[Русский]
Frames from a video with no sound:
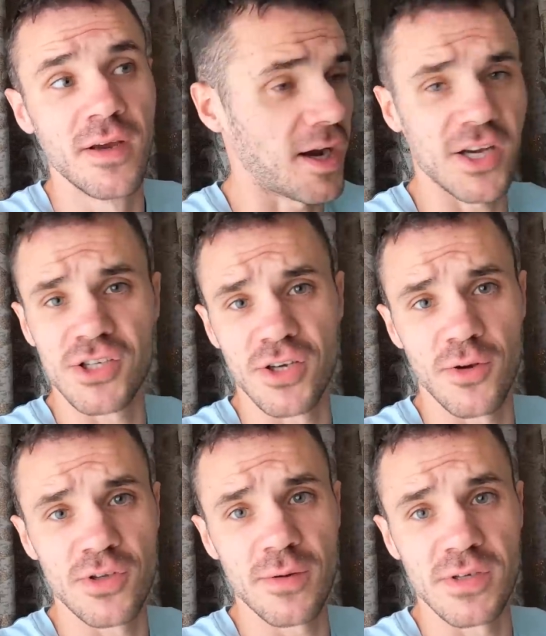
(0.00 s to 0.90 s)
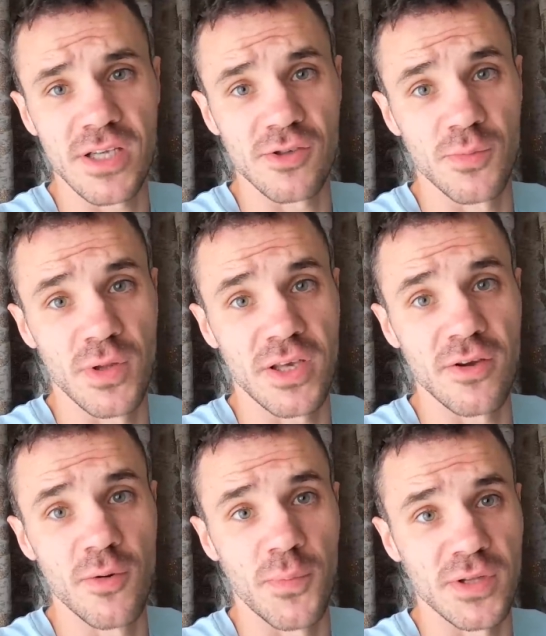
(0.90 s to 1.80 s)
Какашечных людей мы сразу
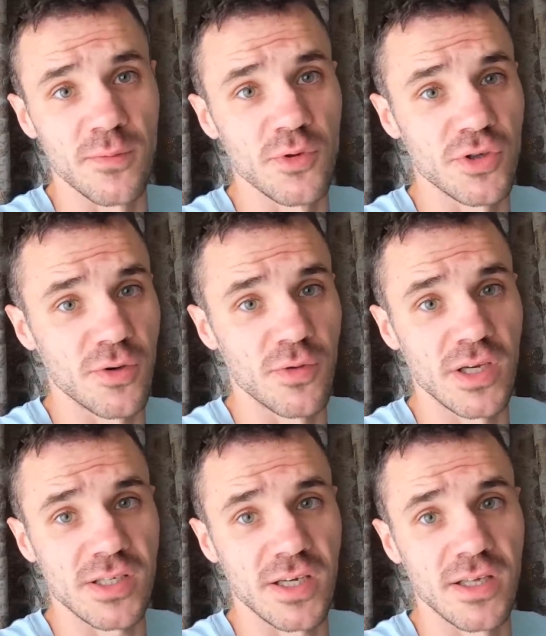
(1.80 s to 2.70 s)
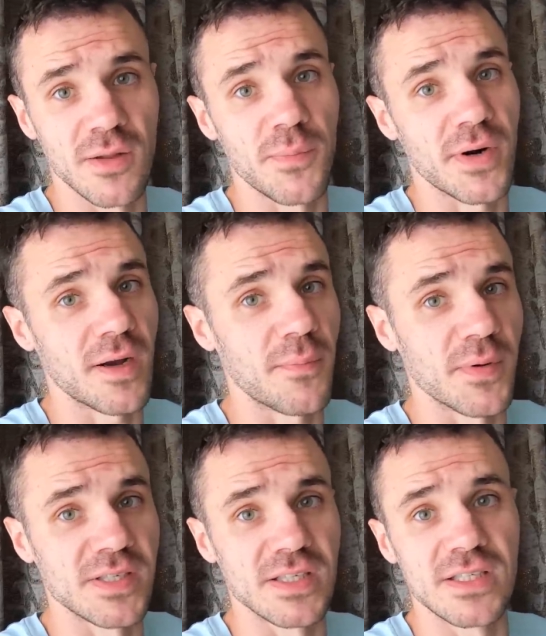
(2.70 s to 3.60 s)
блокируем, потому что у нас канал про
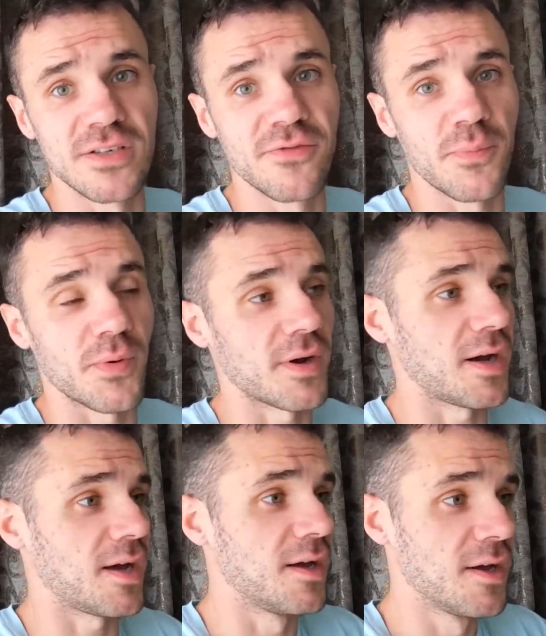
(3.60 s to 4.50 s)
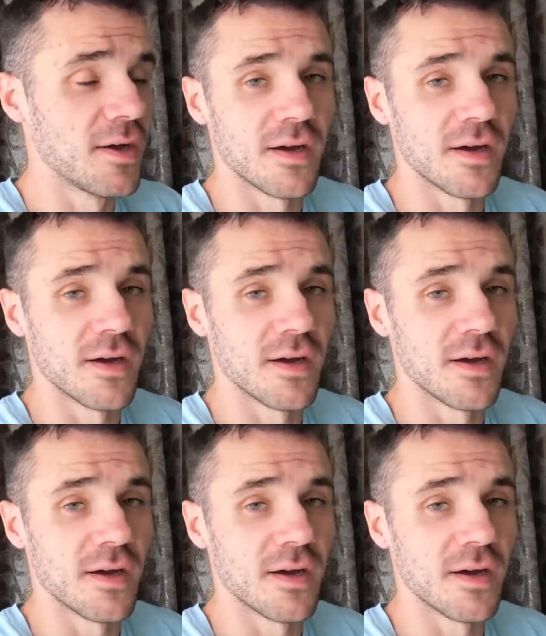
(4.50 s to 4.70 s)
позитив, про